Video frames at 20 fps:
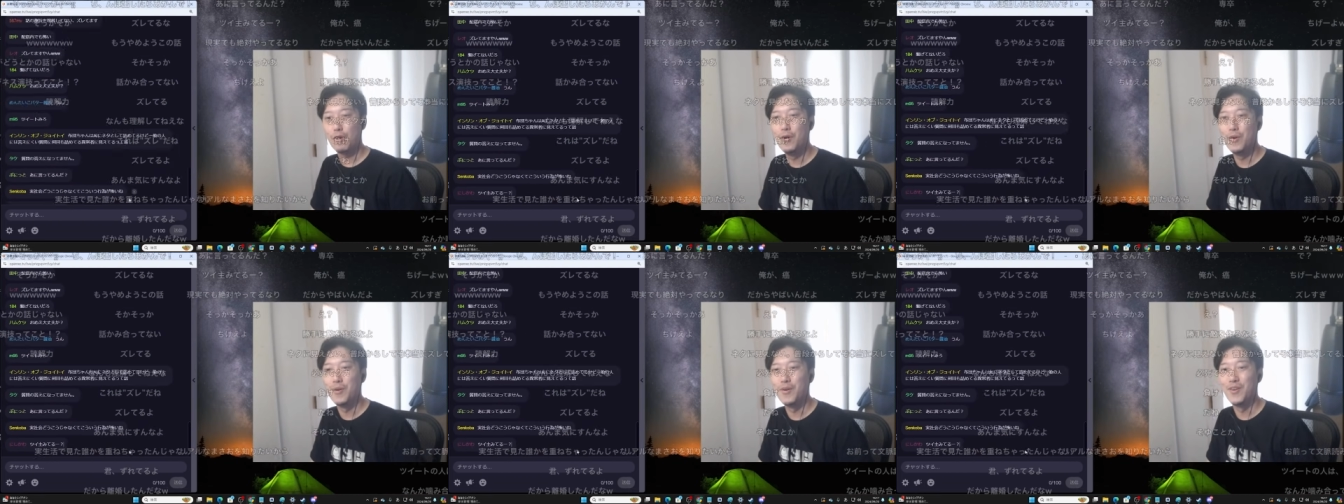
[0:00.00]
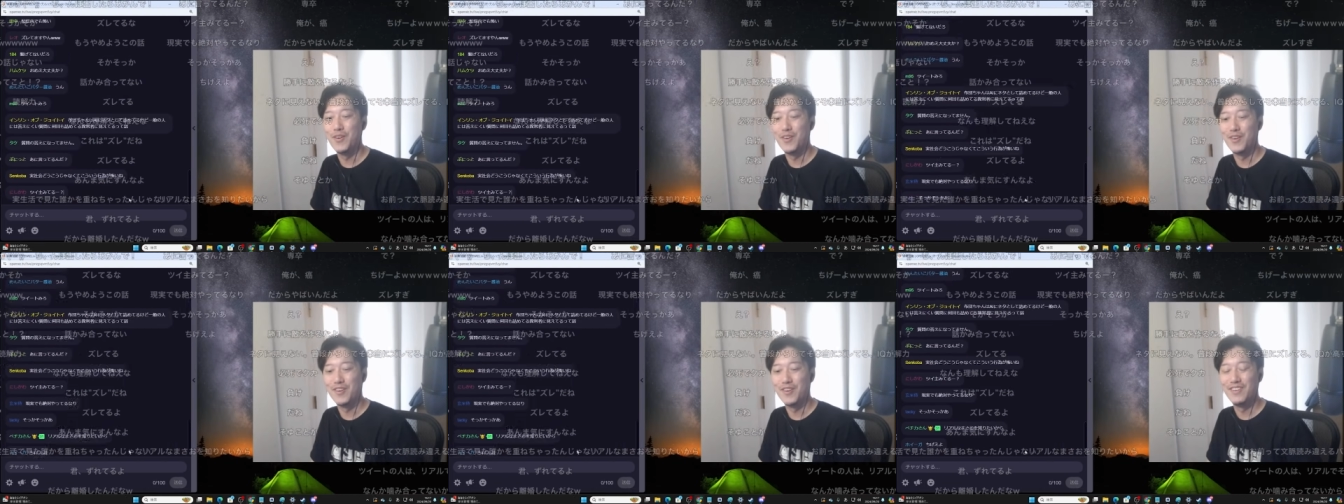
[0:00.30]

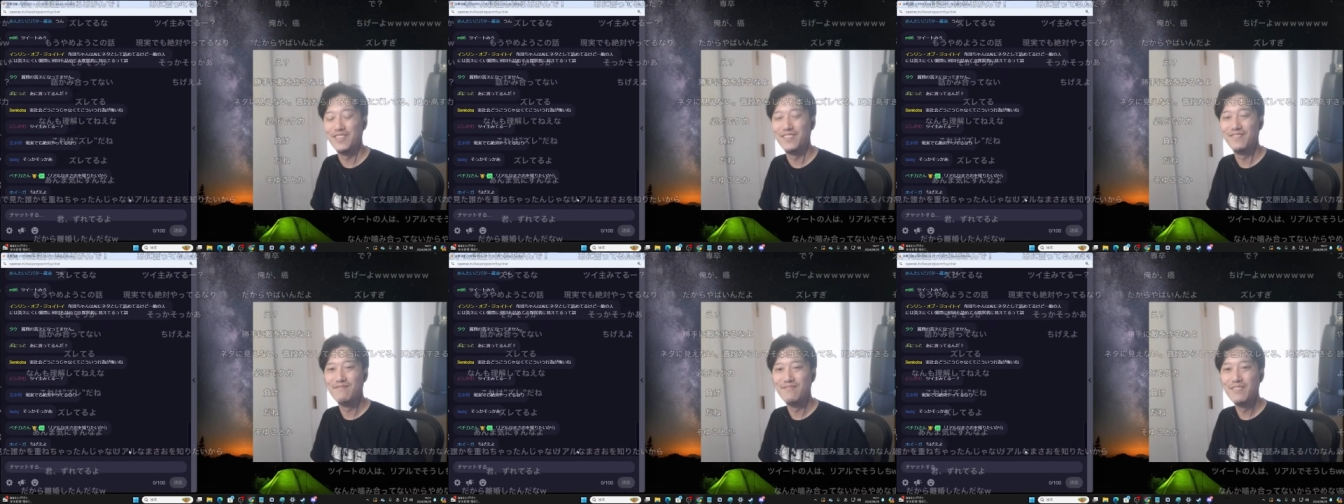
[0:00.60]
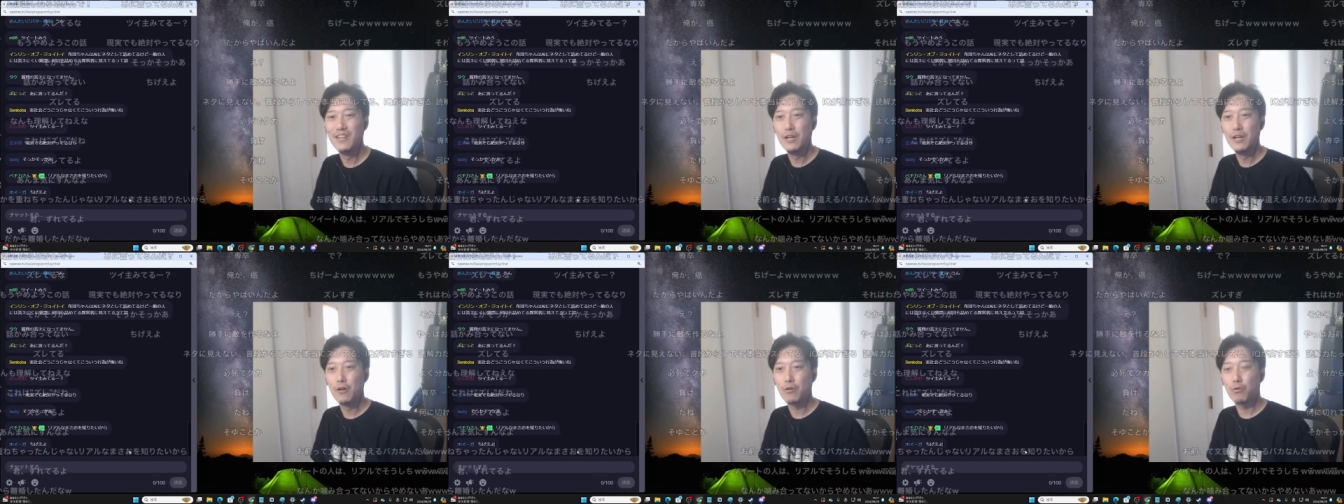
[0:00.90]
こ
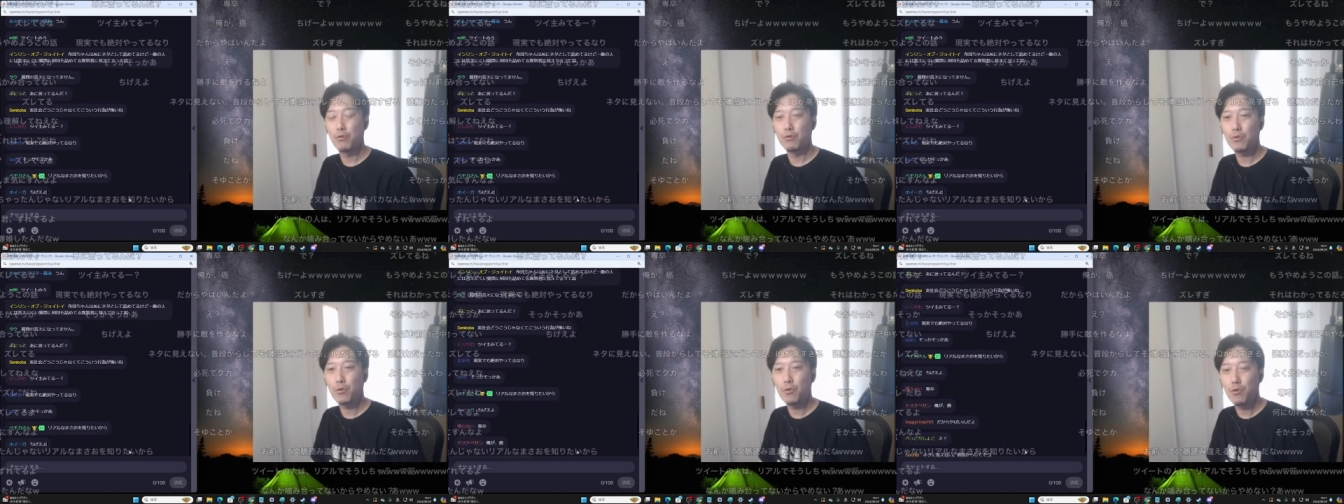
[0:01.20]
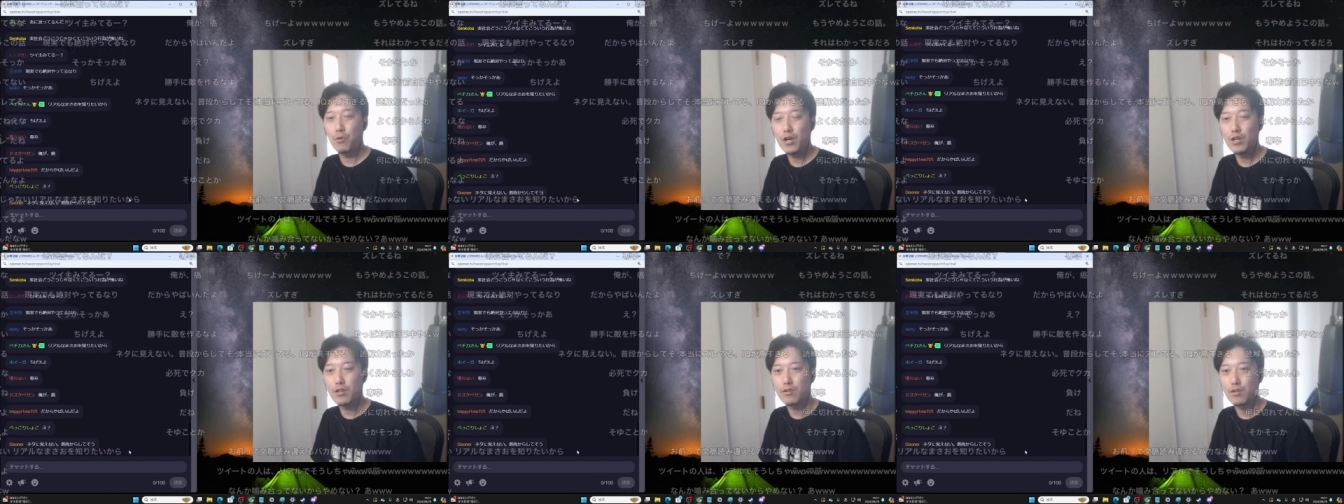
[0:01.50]
の
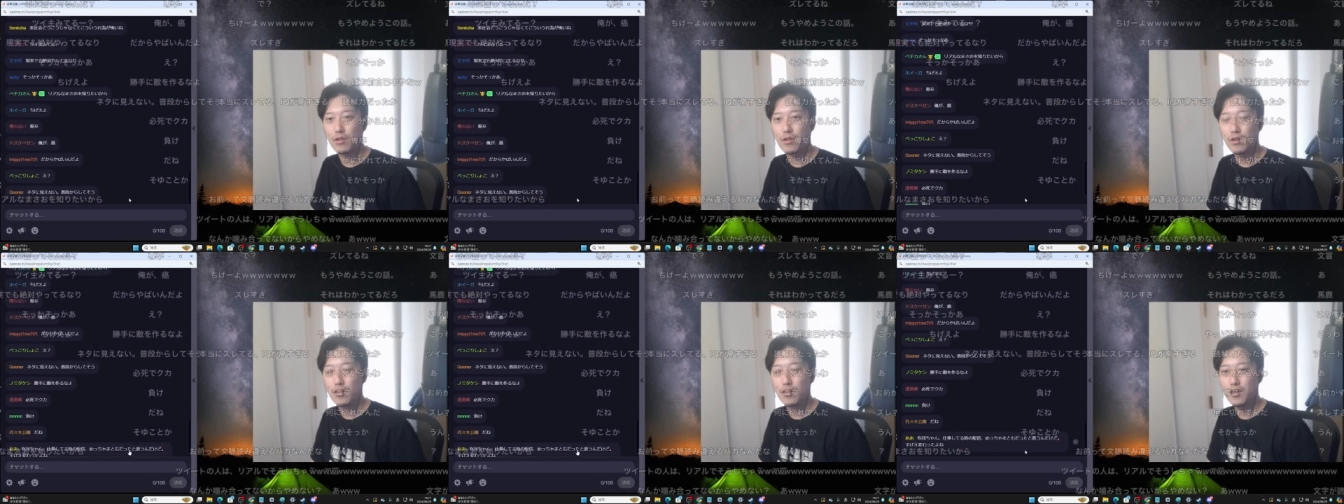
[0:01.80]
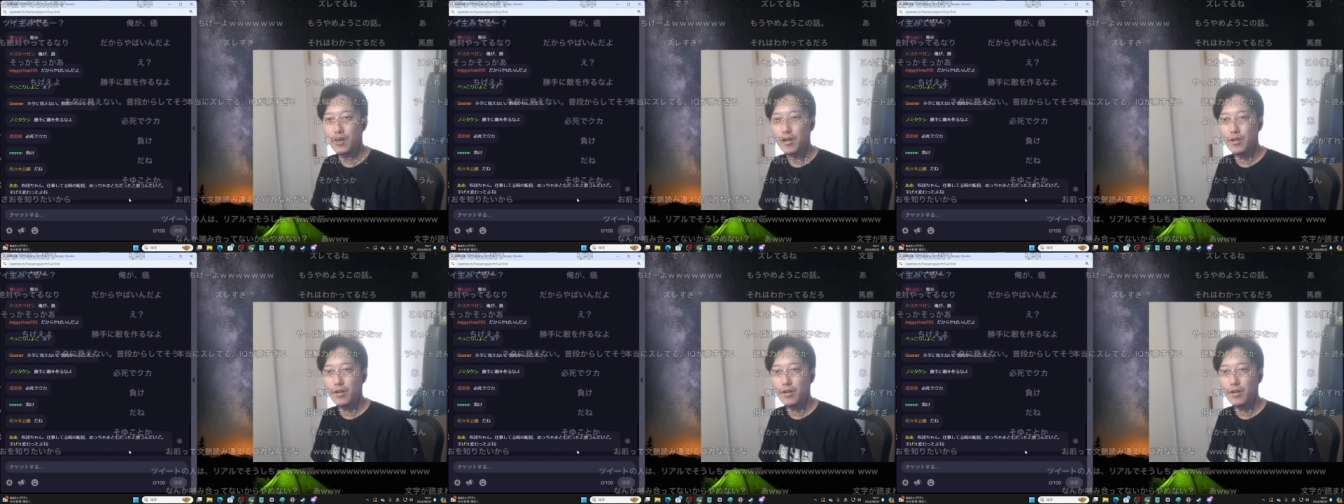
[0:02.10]
怖いって